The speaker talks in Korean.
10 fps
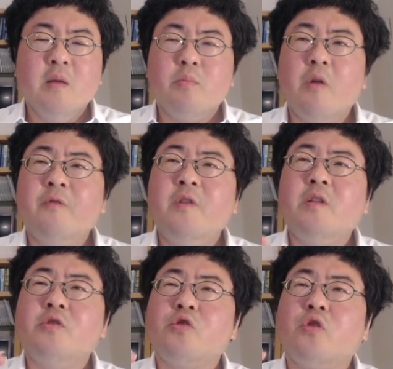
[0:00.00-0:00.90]

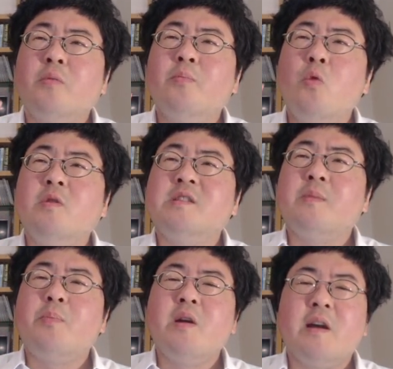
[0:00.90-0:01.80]
버핏처럼
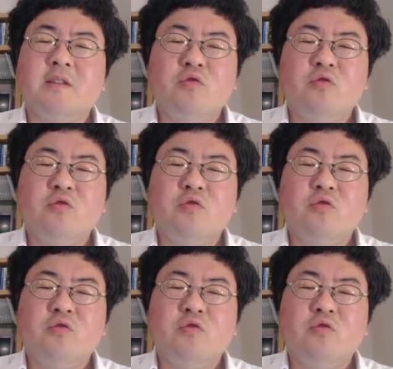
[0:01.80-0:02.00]
복잡한 가치